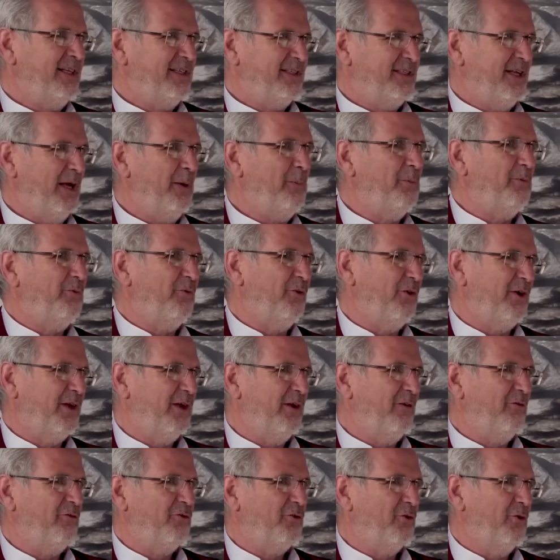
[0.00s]

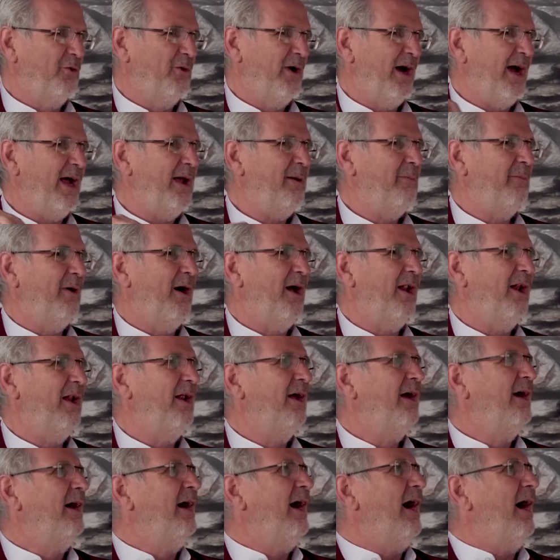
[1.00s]
Selbstvergiftung
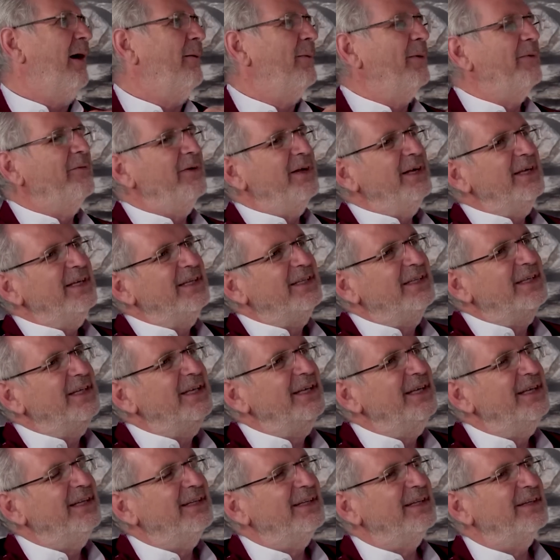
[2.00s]
einmal. Aber wenn ich die
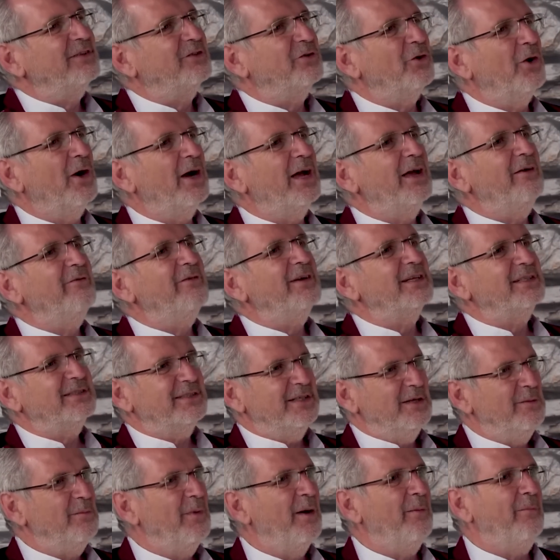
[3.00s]
nicht entsorge, wird's
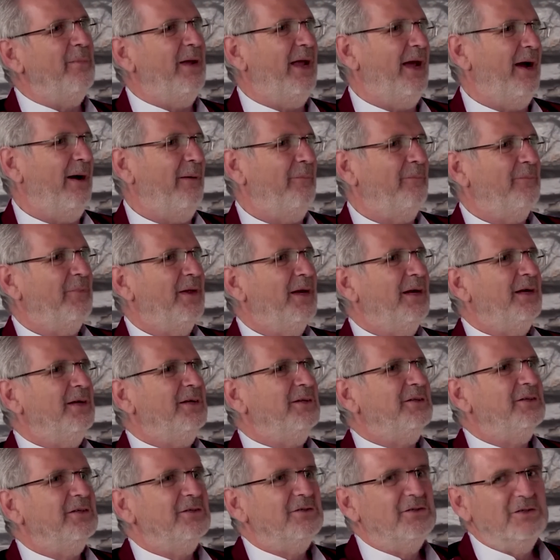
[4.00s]
immer mehr.
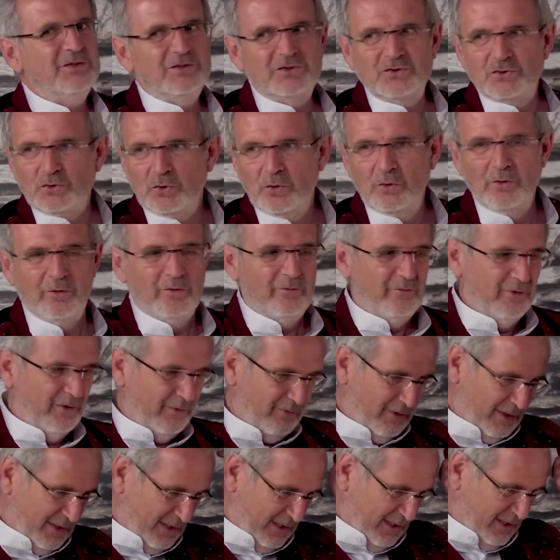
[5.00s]
Das ist so, wie
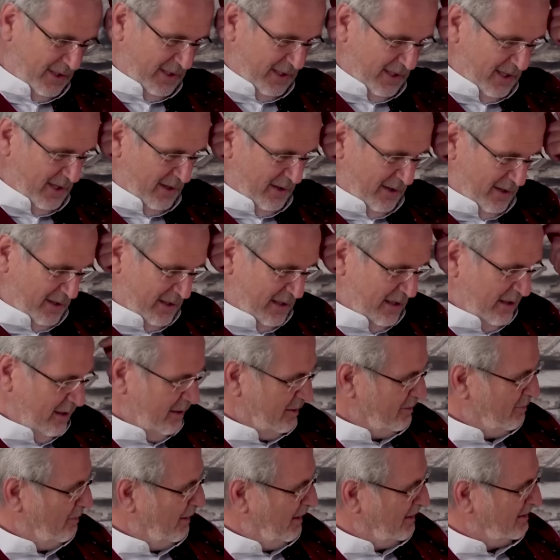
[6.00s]
wenn ich hier ein
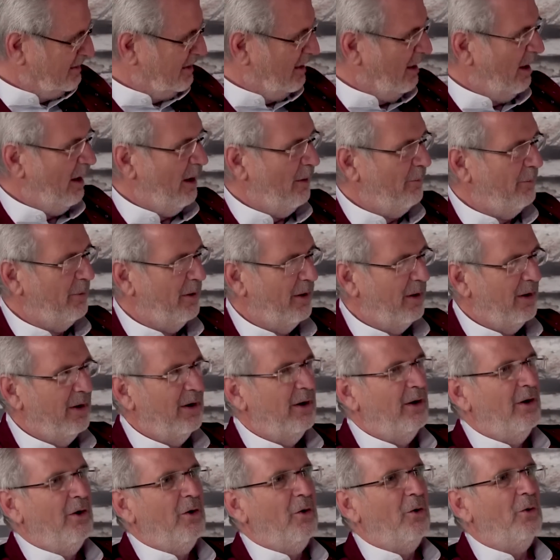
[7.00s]
Glas Wasser habe
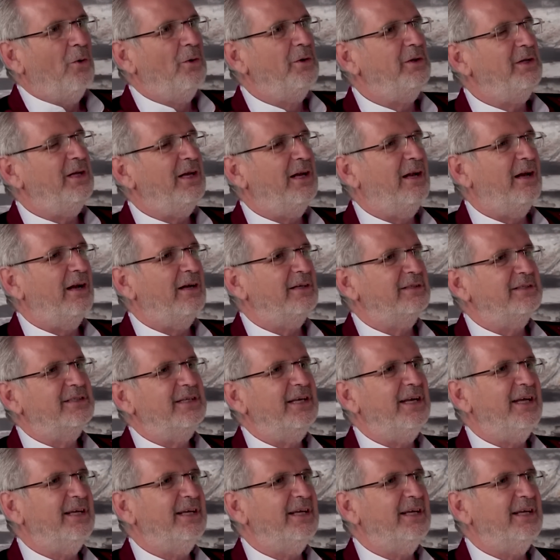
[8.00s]
und ich lasse die